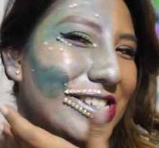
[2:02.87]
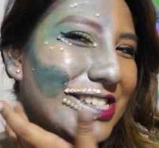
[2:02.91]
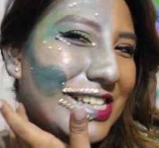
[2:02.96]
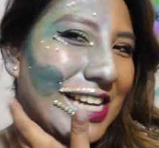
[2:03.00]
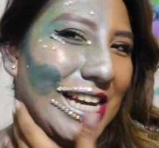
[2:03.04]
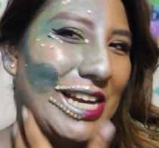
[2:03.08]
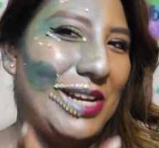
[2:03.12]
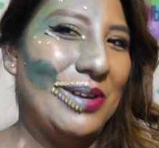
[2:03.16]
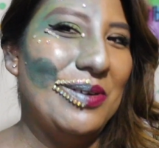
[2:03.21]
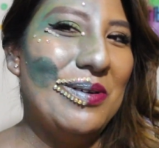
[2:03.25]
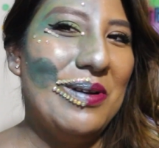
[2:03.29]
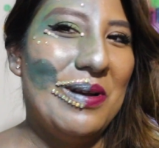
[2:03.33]

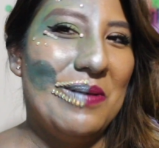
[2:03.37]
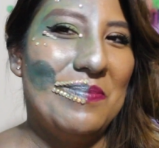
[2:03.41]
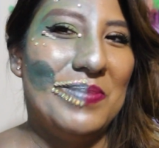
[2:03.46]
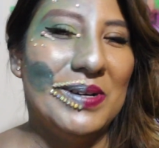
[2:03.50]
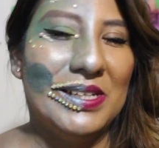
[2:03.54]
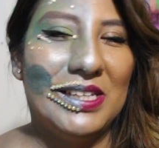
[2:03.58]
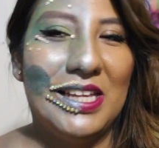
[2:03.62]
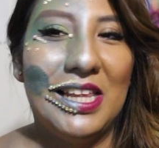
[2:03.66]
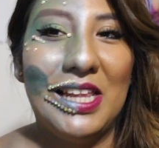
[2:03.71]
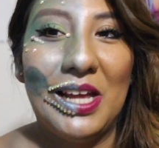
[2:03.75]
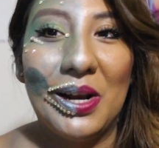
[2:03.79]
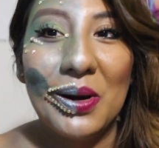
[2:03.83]
sé, ¿no? La
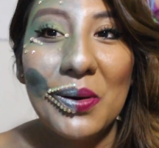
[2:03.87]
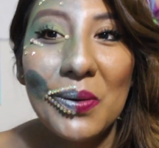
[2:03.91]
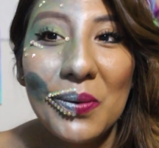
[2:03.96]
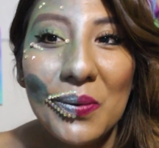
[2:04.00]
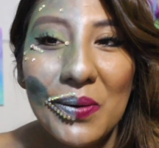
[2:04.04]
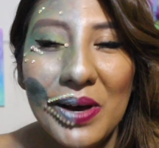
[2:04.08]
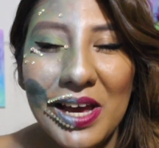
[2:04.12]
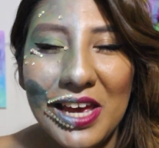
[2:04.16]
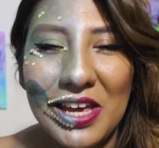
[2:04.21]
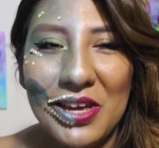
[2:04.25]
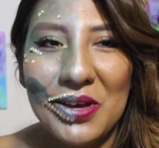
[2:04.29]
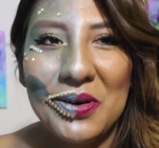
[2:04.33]
parte del
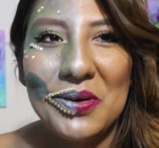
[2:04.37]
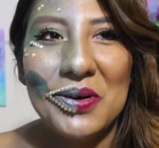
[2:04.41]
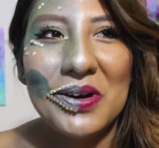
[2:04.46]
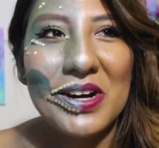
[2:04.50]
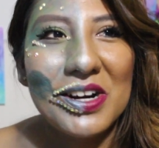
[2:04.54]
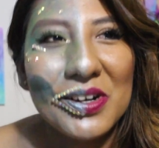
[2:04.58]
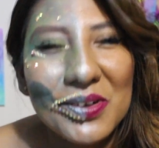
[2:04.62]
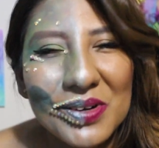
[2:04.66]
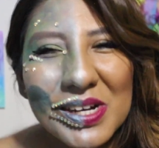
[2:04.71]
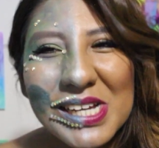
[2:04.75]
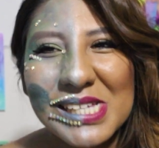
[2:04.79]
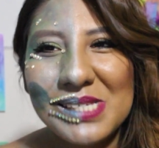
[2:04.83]
cuello.
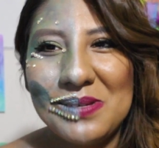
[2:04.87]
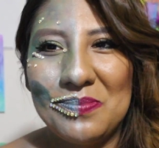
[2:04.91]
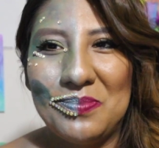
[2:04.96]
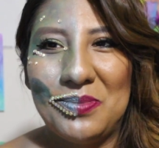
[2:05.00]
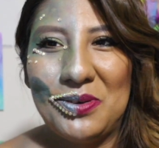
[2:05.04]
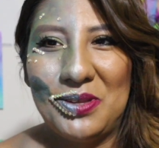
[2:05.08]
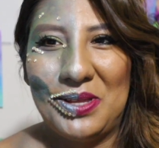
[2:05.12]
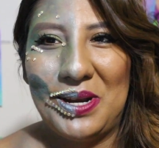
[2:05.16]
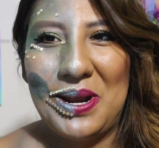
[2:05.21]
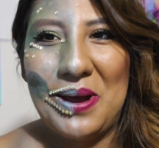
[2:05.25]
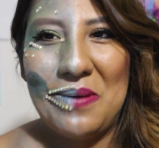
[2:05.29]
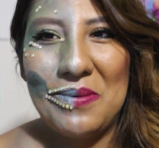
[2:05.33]
Creo que se
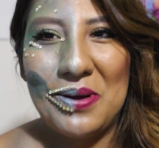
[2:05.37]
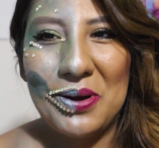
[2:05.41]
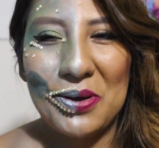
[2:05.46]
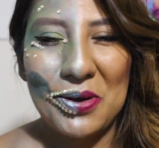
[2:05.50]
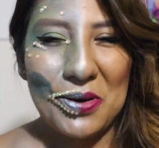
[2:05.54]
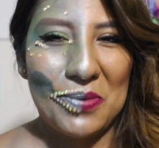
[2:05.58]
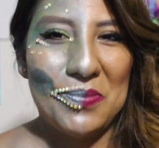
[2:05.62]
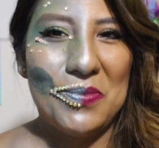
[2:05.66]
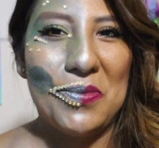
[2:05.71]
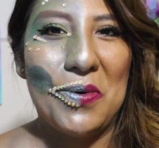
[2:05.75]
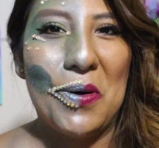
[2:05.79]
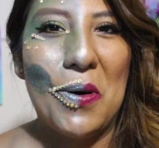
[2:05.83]
podría ver
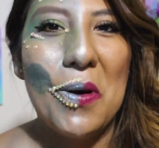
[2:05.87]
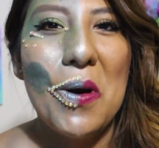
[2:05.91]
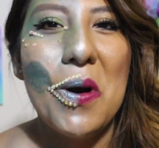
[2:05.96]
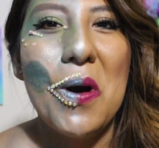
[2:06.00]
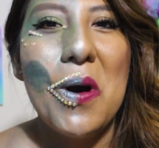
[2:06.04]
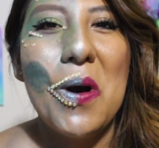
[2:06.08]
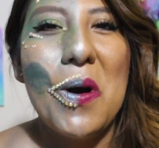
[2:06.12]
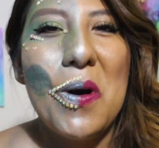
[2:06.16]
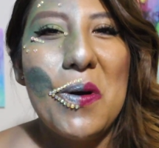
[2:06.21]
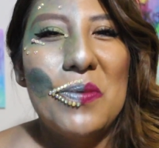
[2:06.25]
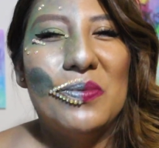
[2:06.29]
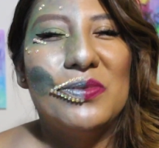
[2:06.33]
como
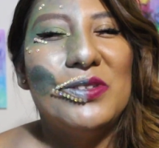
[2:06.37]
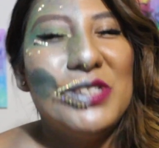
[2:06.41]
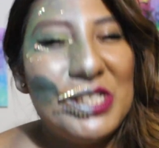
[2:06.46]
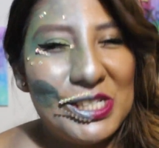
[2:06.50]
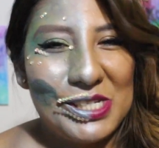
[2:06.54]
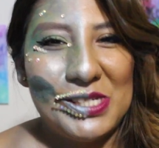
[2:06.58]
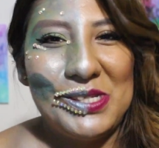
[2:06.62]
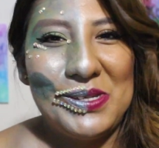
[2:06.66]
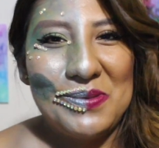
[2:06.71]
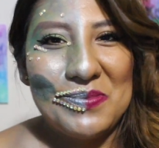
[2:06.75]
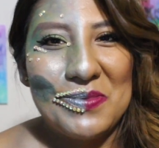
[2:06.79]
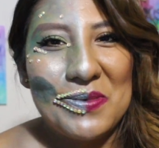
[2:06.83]

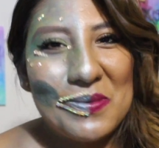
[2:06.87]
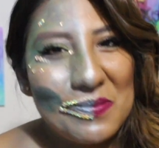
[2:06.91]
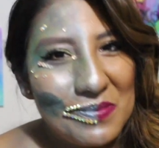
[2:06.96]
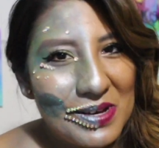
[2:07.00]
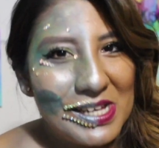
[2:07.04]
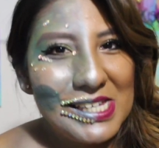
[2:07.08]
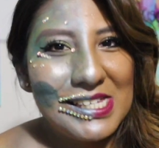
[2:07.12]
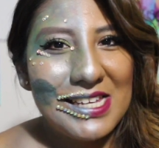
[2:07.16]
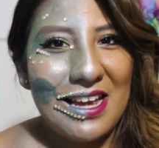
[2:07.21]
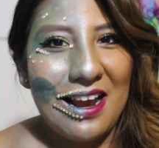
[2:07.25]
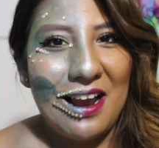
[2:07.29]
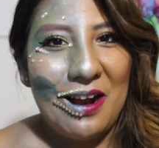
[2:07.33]
muchísimo
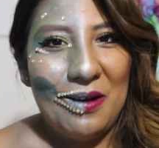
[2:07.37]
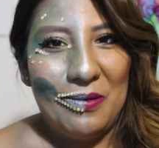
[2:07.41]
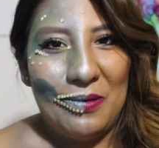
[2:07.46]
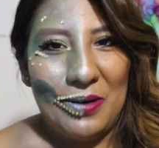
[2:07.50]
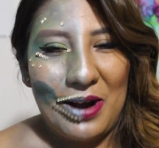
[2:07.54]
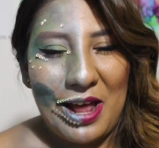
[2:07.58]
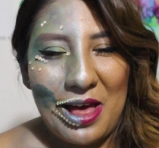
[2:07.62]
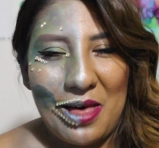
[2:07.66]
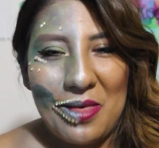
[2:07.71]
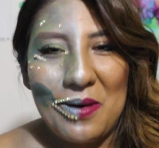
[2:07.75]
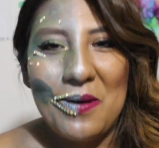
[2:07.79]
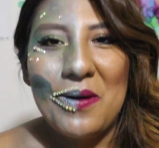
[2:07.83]
más
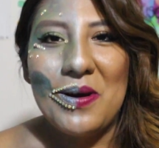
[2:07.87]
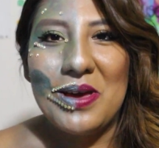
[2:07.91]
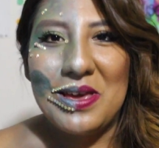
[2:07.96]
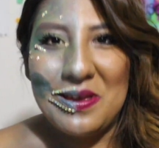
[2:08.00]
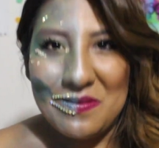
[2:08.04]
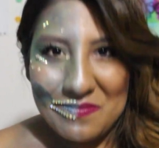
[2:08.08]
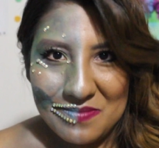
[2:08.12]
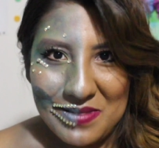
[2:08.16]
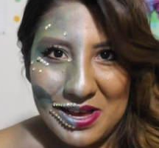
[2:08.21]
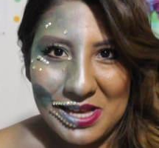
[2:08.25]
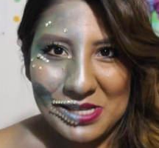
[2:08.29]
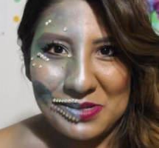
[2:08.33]
elaborado
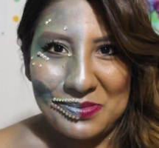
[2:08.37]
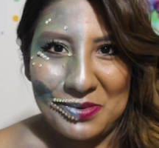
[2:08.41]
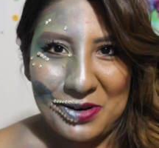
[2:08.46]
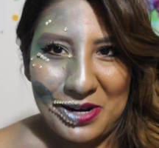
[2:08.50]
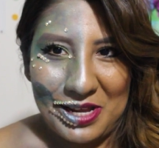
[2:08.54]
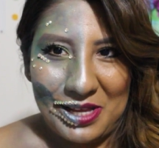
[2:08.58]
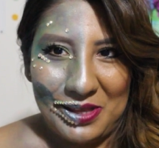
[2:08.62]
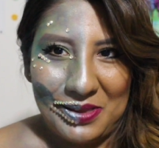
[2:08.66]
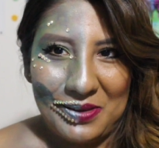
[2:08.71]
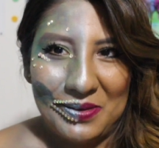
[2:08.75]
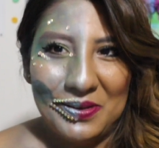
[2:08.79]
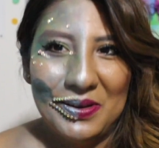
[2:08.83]
y más
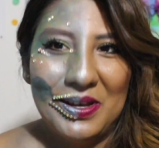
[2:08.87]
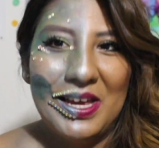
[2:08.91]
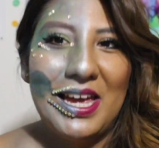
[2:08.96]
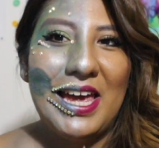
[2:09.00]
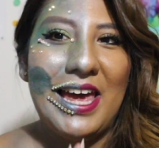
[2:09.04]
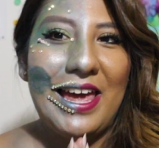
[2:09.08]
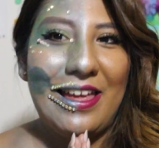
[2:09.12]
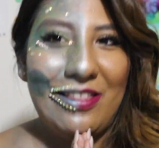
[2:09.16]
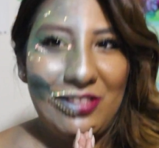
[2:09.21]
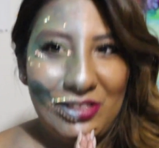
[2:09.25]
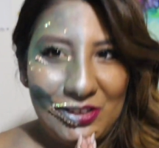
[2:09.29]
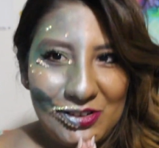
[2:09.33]
bonito.
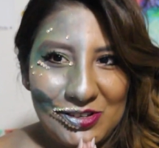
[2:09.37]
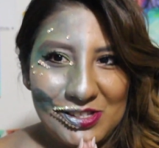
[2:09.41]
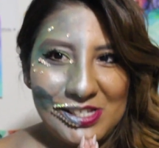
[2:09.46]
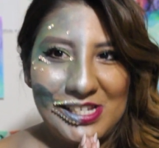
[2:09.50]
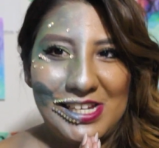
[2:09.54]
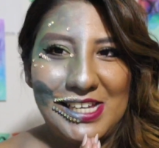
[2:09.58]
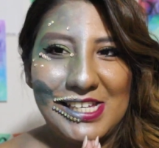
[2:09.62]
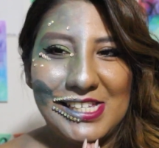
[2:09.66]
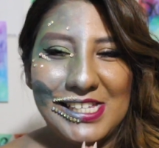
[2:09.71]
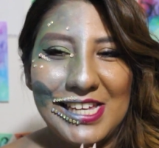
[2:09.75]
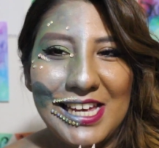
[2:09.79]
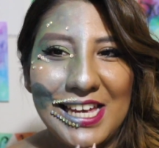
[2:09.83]

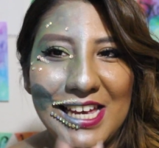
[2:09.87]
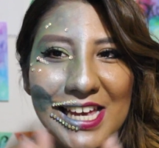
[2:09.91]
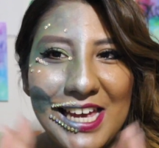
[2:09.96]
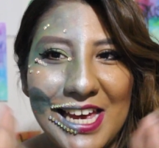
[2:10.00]
Entonces,